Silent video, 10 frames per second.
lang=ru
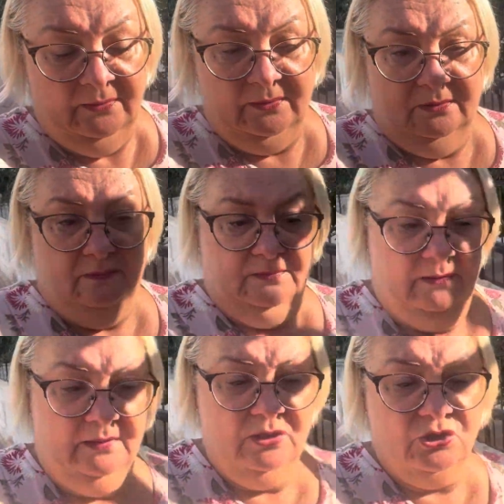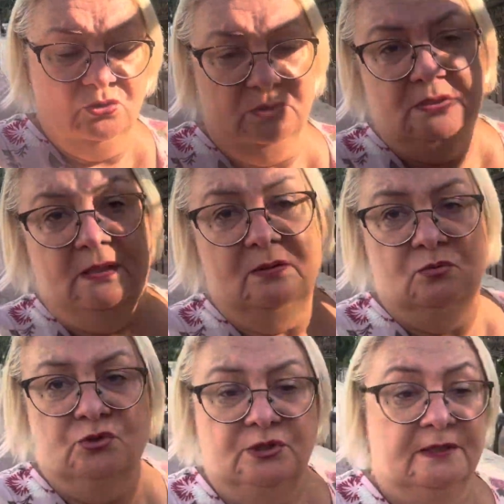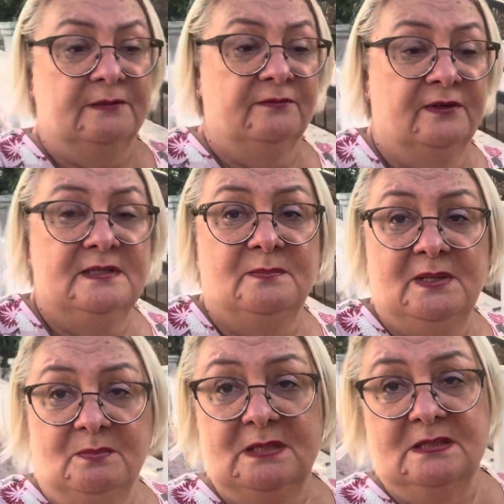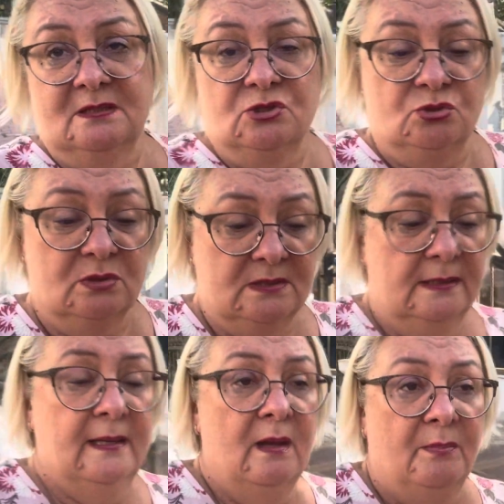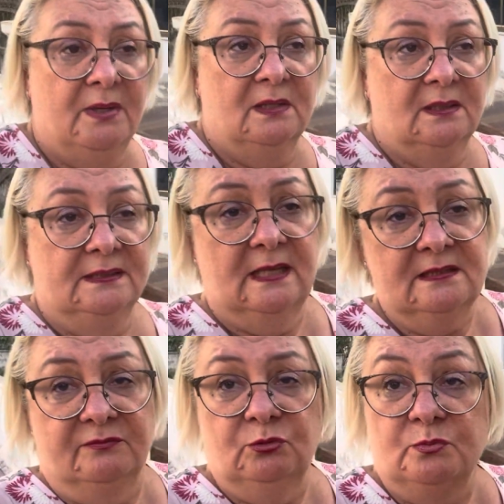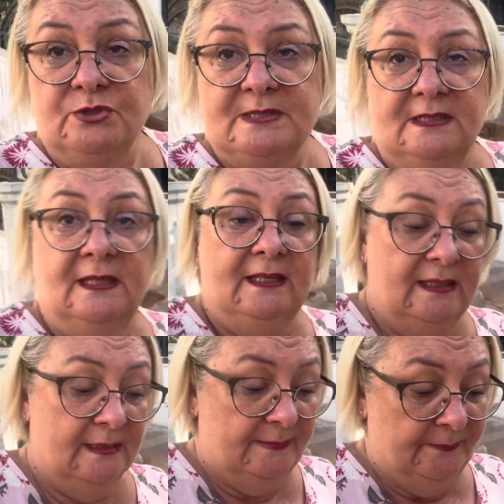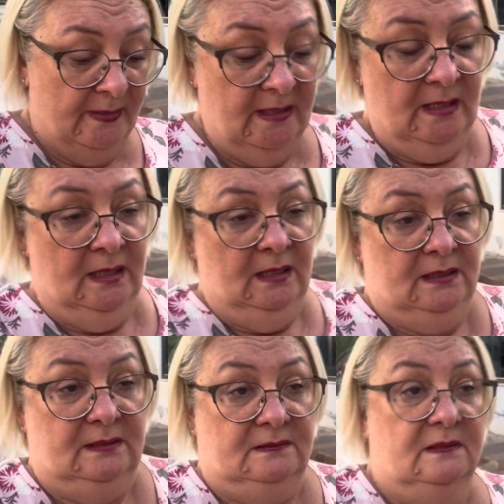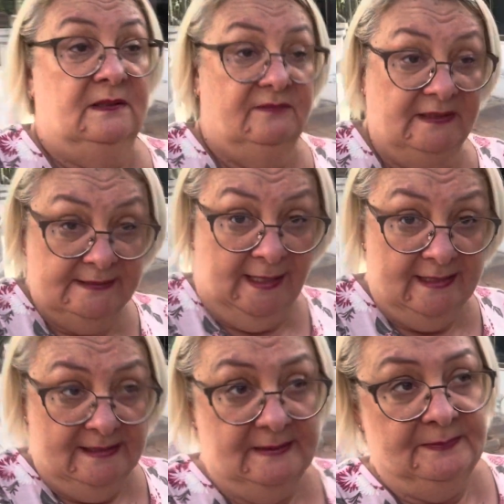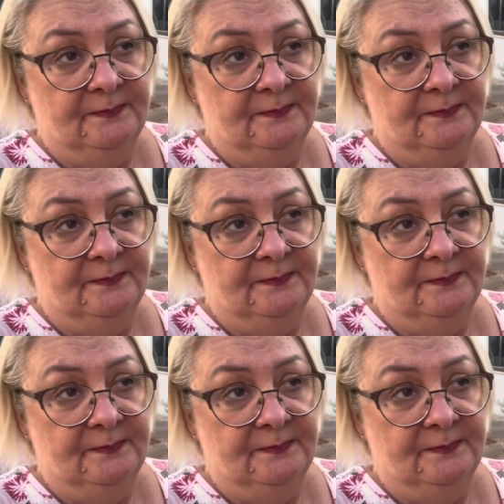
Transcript: Э, начнется уже в октябре месяце, начнется похолодание, в том числе и э, в Анталии.